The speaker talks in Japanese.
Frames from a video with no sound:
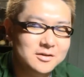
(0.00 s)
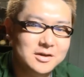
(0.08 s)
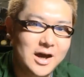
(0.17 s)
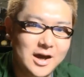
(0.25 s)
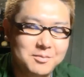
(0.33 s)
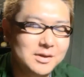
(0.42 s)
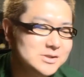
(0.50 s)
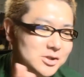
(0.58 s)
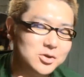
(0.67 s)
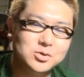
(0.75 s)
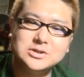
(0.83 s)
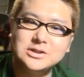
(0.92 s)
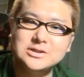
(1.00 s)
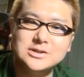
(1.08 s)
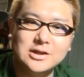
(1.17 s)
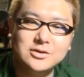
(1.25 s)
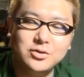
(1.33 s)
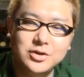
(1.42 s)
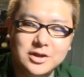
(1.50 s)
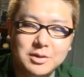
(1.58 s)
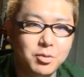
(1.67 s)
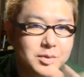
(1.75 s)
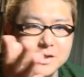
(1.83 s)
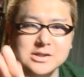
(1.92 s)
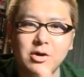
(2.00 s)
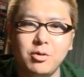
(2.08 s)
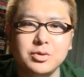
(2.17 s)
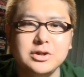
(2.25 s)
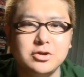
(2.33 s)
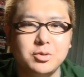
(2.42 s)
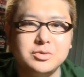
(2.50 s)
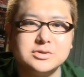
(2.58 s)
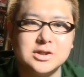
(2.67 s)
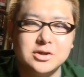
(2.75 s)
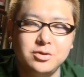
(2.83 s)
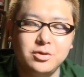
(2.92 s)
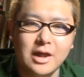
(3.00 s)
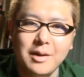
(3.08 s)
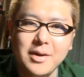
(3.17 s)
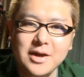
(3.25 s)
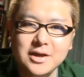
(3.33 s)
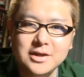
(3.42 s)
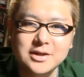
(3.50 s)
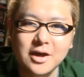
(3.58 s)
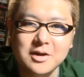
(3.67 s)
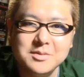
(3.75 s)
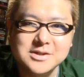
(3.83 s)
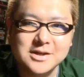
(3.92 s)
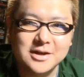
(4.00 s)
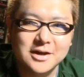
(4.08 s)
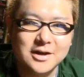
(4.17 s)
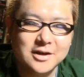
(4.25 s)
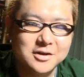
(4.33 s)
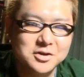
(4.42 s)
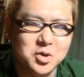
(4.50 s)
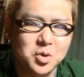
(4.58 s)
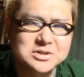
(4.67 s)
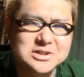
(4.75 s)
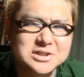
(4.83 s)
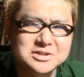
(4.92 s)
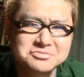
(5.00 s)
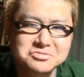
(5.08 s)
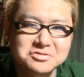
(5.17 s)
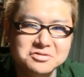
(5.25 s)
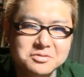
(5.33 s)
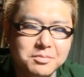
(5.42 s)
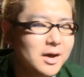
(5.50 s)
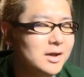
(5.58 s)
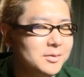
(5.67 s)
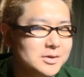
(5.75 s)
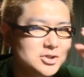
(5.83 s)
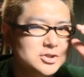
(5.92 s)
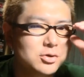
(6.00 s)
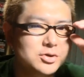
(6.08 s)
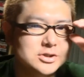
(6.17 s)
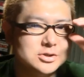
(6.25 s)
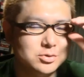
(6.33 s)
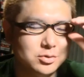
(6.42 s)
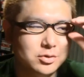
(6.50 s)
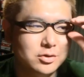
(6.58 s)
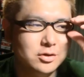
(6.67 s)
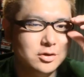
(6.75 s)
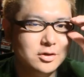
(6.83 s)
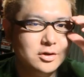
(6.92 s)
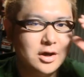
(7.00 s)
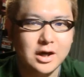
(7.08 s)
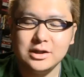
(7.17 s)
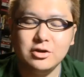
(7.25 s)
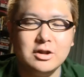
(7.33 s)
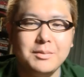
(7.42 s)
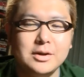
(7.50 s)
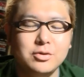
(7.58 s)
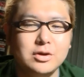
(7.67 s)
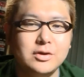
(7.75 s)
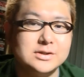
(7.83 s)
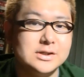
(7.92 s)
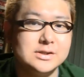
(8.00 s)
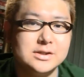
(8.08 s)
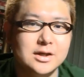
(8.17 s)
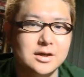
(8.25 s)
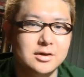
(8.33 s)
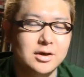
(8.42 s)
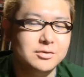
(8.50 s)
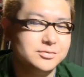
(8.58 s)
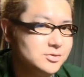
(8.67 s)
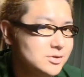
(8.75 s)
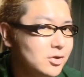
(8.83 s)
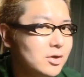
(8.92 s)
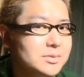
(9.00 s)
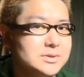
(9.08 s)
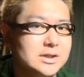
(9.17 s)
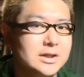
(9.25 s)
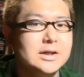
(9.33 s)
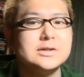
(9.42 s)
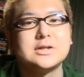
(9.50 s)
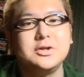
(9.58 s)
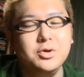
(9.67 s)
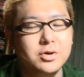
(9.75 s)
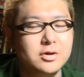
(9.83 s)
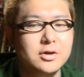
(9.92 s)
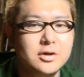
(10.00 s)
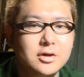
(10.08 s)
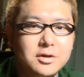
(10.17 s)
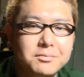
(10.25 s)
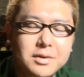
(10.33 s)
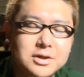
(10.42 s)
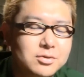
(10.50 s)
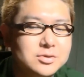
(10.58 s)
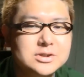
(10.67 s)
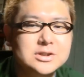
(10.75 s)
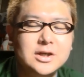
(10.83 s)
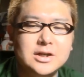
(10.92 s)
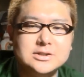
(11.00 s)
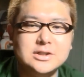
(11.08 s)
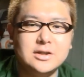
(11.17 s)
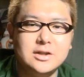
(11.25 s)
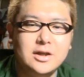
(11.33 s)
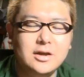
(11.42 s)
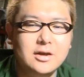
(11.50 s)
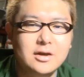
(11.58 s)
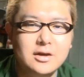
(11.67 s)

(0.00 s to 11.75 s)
はい、まず巨人さんと言って、もう皆さん思ったと思うんですけど、名前引っかかりませんか巨人まあ、中国人の方の名前とかでは全然普通なのかもしれないですけど、まあ日本人からしたらね、